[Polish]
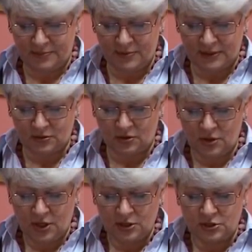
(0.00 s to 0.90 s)
Była to
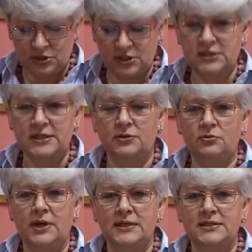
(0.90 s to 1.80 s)

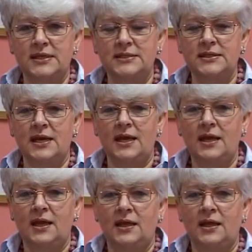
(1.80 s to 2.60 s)
32 sesja